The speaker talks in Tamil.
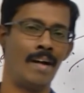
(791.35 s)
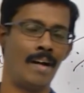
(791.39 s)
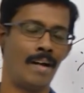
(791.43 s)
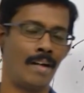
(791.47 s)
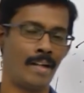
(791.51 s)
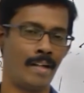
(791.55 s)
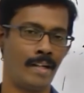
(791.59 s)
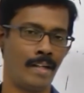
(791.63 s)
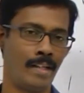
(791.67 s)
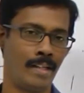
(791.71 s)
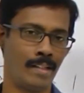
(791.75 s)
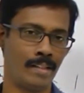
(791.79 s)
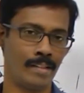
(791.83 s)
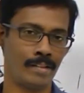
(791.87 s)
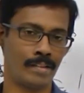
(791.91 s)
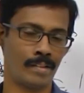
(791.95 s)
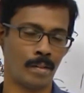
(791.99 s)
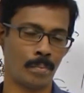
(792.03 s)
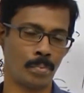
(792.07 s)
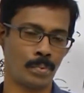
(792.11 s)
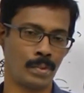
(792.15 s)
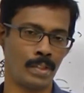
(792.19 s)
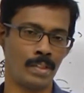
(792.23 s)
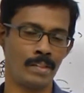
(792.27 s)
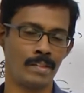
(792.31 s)
ஆர் எனி அதர்
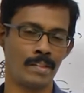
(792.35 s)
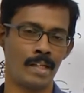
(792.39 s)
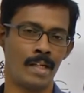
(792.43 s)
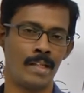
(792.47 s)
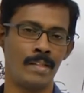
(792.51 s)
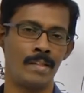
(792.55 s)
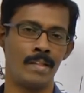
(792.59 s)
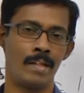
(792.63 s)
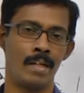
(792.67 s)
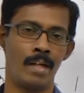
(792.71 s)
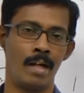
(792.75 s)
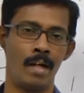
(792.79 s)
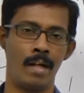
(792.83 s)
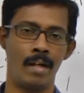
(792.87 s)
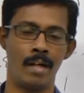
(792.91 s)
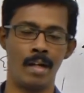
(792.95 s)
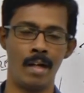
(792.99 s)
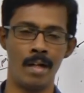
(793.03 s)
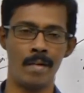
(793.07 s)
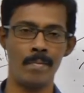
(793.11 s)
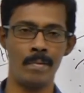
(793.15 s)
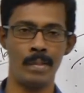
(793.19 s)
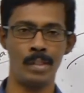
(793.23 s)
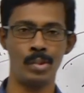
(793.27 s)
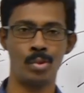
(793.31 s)
சப்ஸ்டன்ஸ் அது
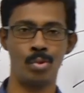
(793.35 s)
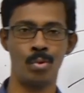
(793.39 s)
நார்மலாக